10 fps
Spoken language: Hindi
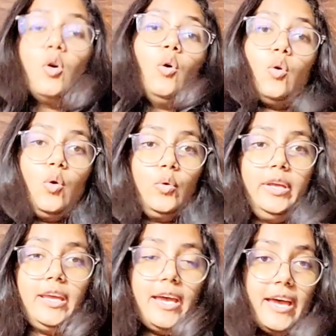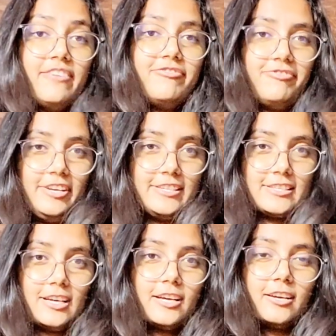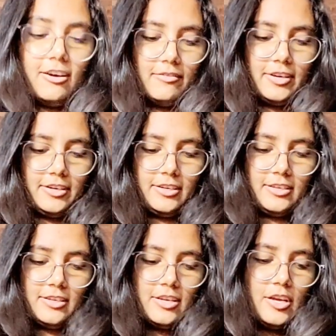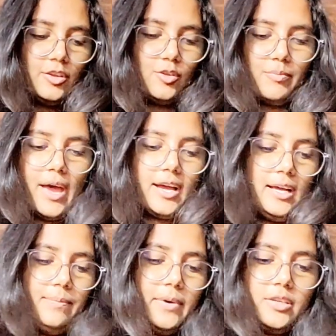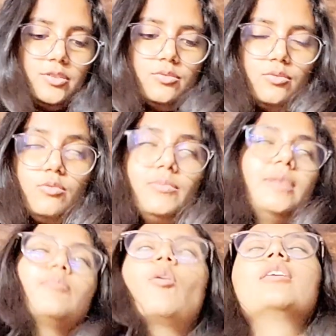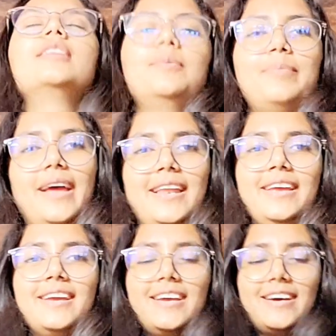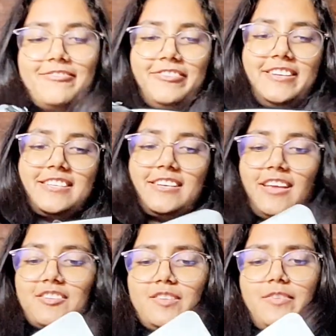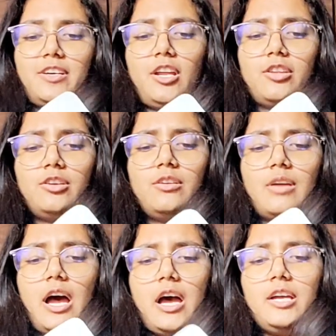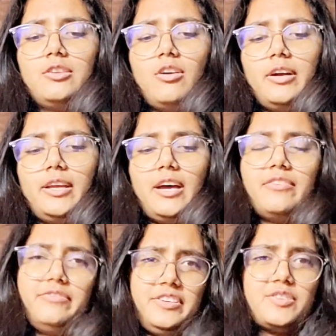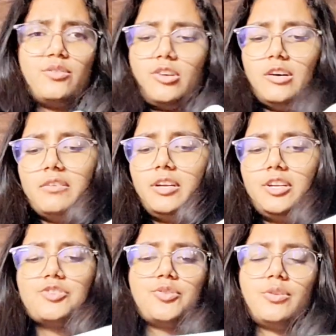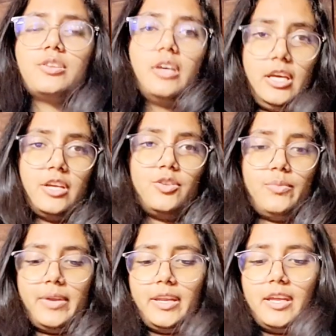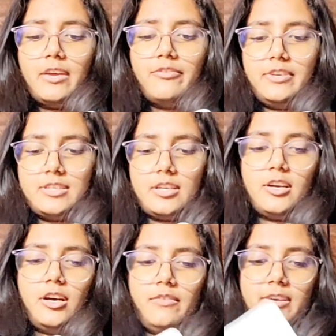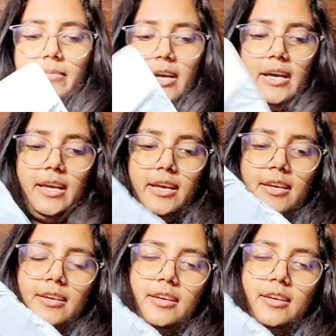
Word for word: ओ ये है फ्रिज का कवर तो मैं कल परसों मतलब बहुत दिन पहले फ्रिज के साथ सफ़े करा था आई थॉट यार फ्रिज को कवर की ज़रूरत है तो मैंने ये फ्रिज का कवर मंगाया है